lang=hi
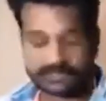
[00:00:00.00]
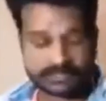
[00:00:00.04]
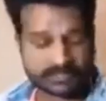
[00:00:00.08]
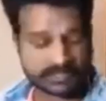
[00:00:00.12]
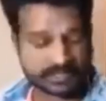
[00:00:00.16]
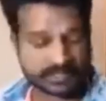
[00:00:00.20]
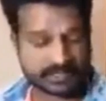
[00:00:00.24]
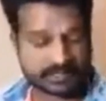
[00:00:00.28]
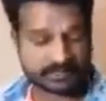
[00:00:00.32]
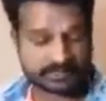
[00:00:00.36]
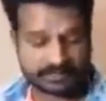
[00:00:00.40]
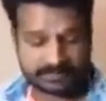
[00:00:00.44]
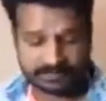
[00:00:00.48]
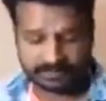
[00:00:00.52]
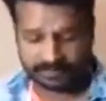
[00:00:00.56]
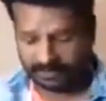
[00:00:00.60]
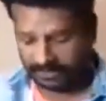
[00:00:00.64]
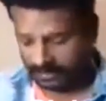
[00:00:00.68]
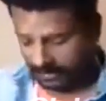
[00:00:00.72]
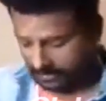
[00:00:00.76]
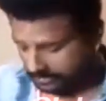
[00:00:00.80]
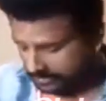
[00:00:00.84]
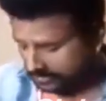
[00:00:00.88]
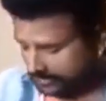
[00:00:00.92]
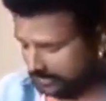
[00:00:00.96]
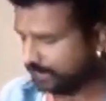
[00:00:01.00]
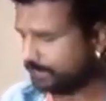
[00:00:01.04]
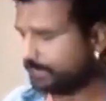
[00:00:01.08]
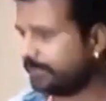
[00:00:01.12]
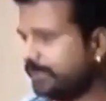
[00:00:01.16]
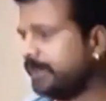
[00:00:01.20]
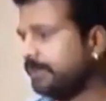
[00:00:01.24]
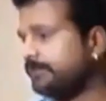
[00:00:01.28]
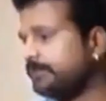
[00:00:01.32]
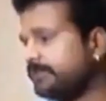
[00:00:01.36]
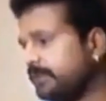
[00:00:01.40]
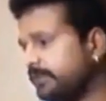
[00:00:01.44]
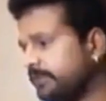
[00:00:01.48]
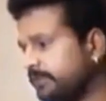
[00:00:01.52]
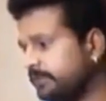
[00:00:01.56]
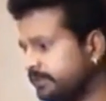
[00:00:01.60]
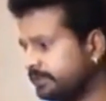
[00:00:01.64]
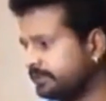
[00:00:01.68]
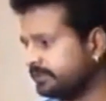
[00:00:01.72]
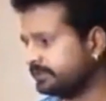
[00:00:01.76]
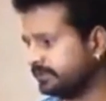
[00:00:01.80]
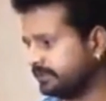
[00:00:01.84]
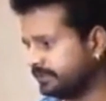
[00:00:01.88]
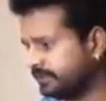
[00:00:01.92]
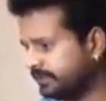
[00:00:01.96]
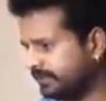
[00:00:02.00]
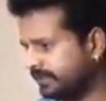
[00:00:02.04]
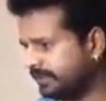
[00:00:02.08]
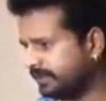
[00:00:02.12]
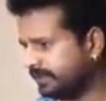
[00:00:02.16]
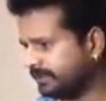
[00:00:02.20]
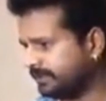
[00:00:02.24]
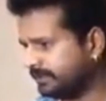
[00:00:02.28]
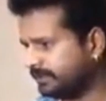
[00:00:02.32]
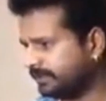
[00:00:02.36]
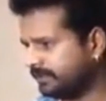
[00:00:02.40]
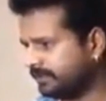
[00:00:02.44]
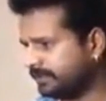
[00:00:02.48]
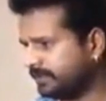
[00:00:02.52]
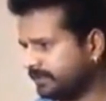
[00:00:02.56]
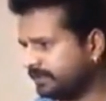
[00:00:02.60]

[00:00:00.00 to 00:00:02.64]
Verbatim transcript: जिसके अंदर में हम सभी लोग जीते हैं